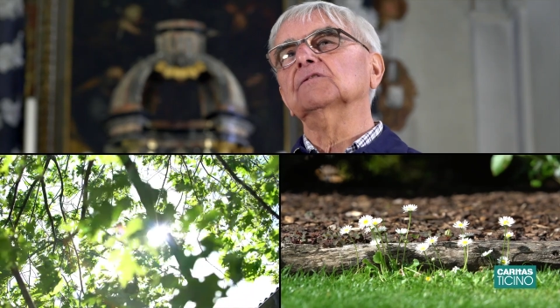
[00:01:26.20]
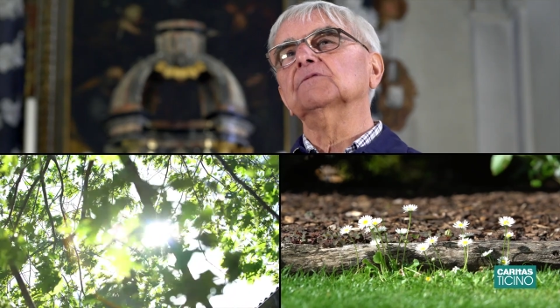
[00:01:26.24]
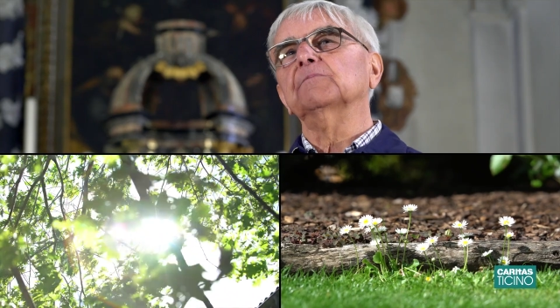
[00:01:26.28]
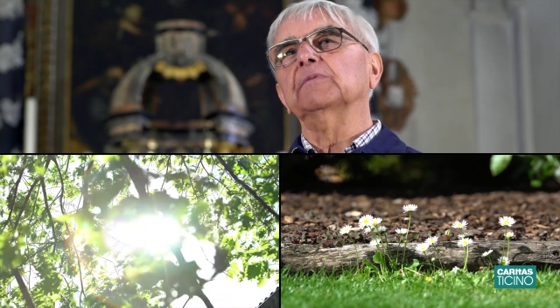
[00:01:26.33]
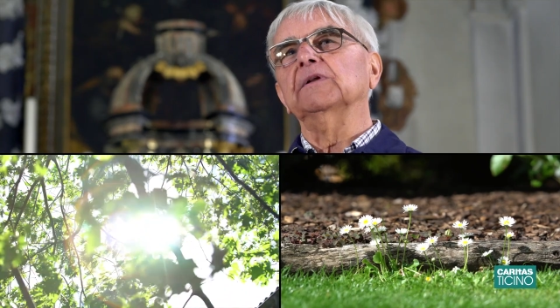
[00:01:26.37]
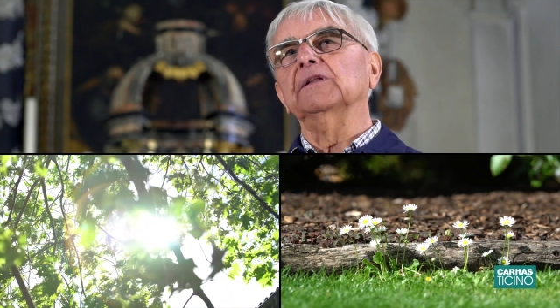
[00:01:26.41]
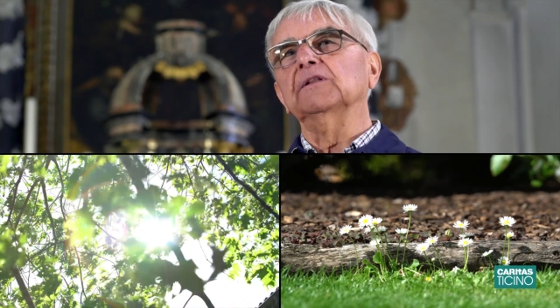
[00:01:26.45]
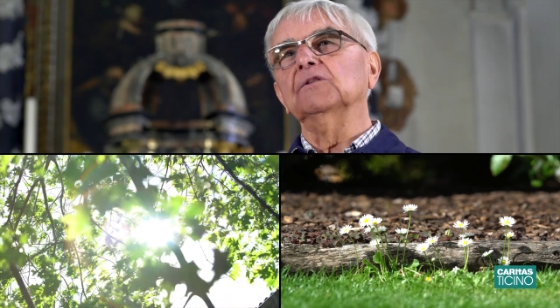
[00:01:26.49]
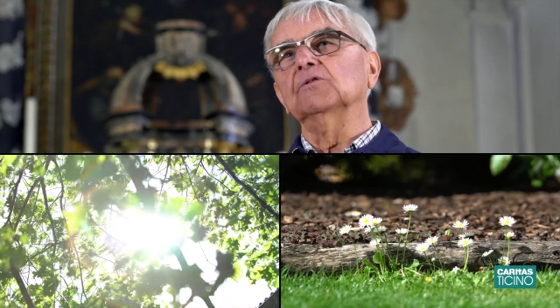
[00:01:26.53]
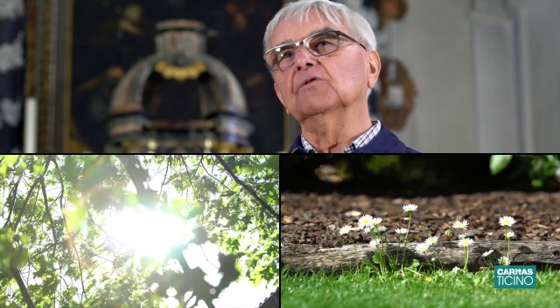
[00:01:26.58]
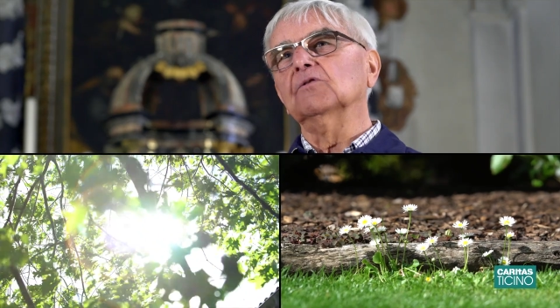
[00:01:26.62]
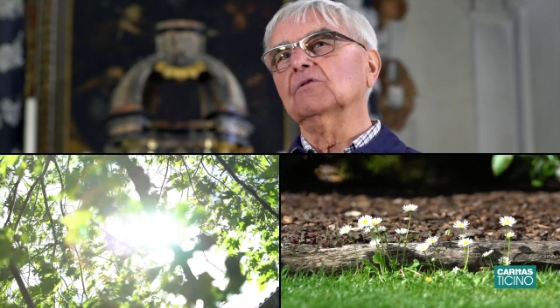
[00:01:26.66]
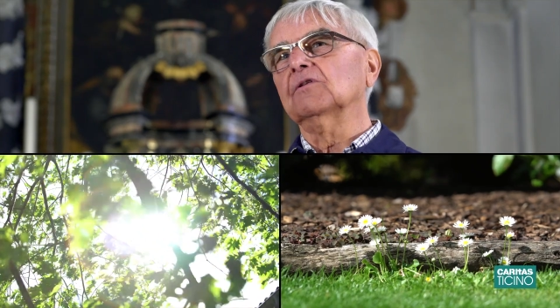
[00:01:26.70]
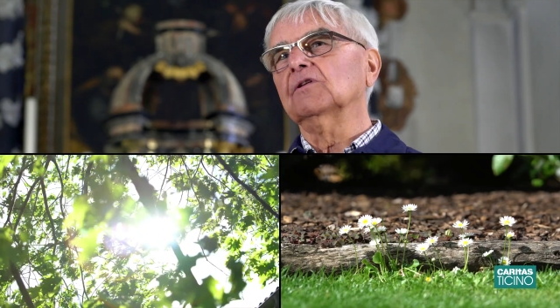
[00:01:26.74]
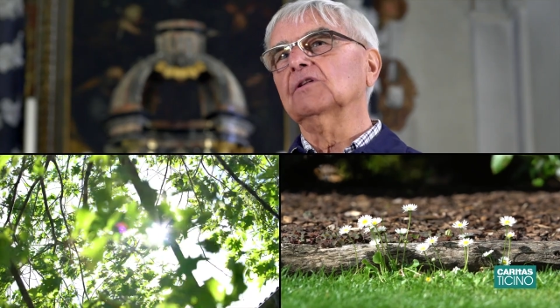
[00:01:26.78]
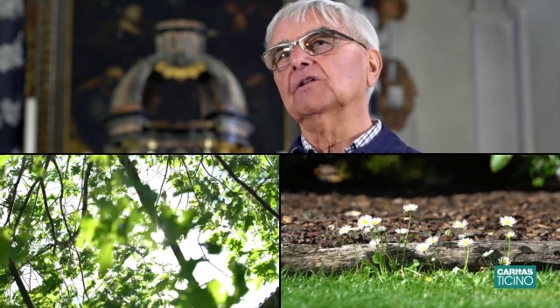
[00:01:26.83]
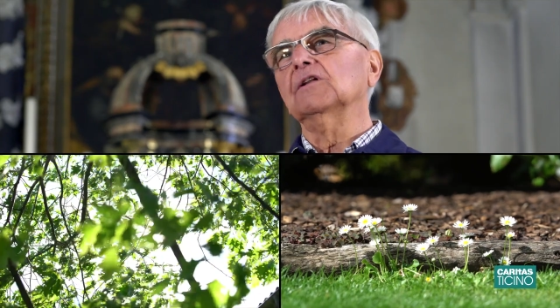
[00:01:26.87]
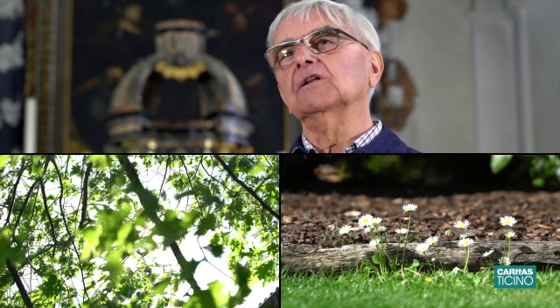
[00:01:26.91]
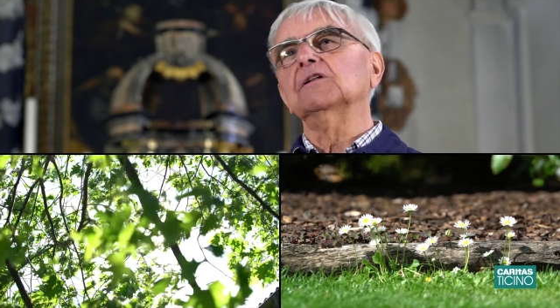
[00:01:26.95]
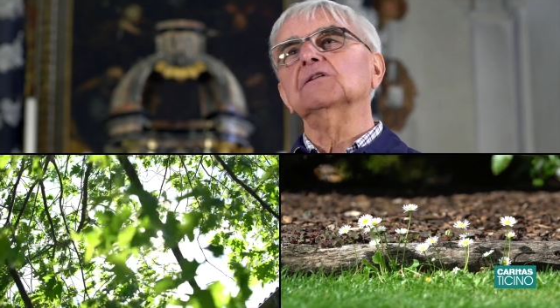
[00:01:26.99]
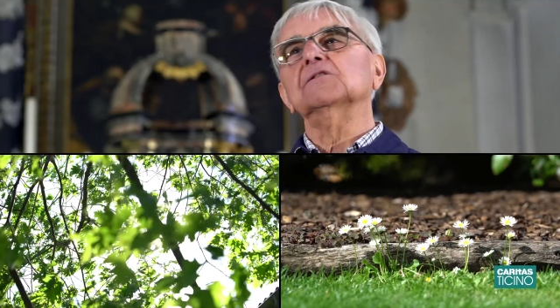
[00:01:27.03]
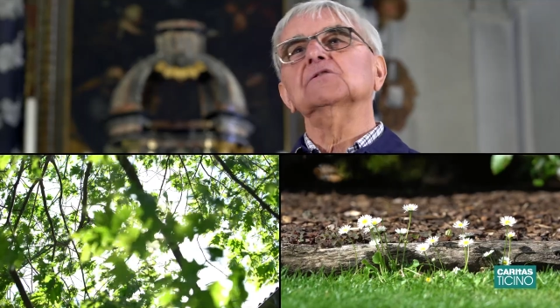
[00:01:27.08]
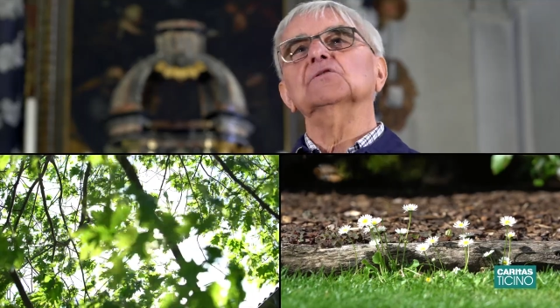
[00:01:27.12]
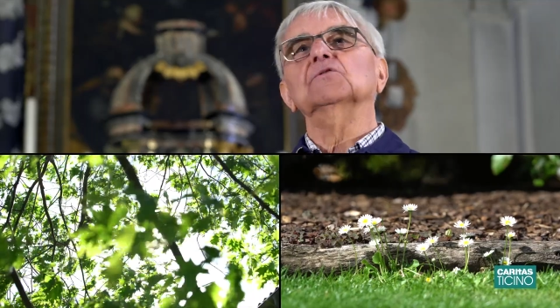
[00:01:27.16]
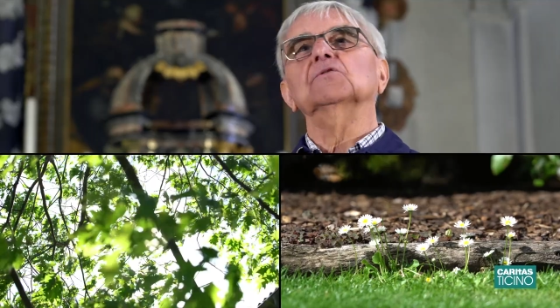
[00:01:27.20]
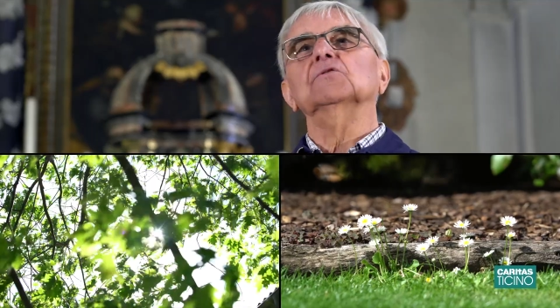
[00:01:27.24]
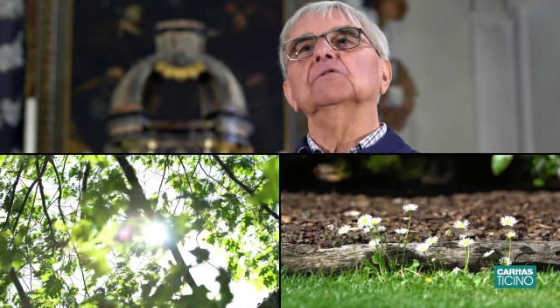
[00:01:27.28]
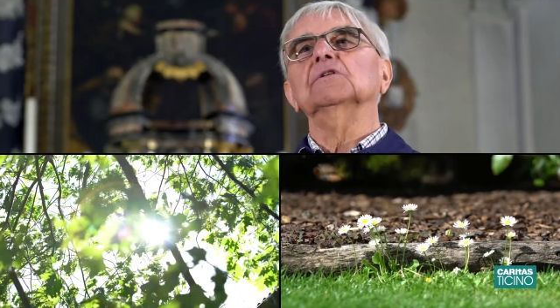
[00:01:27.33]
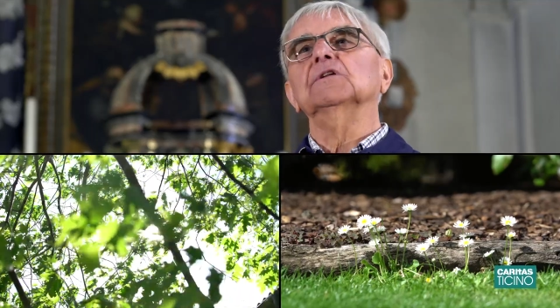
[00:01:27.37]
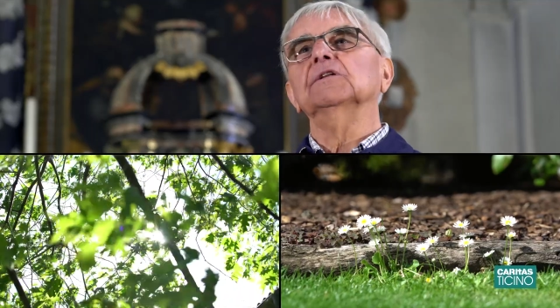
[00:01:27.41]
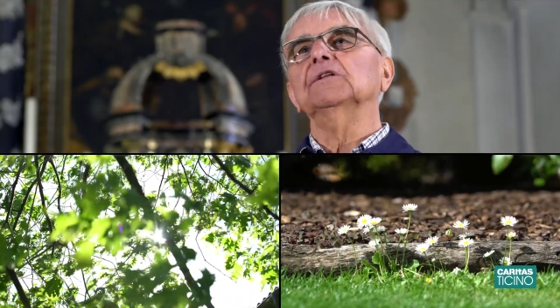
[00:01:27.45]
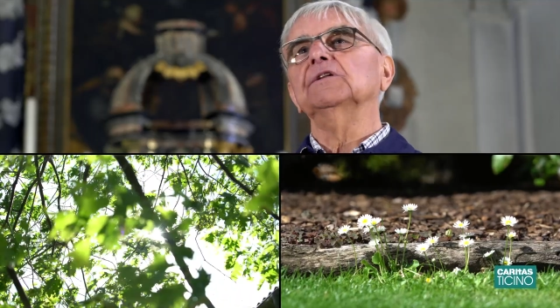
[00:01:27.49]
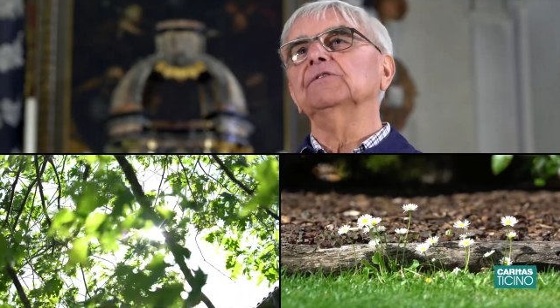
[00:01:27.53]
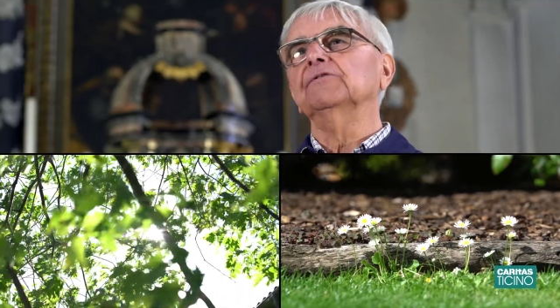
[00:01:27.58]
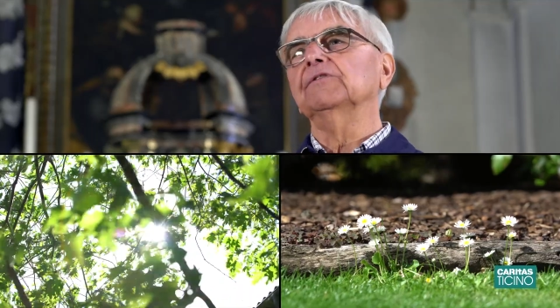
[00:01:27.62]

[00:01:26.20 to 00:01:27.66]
splendore del sole,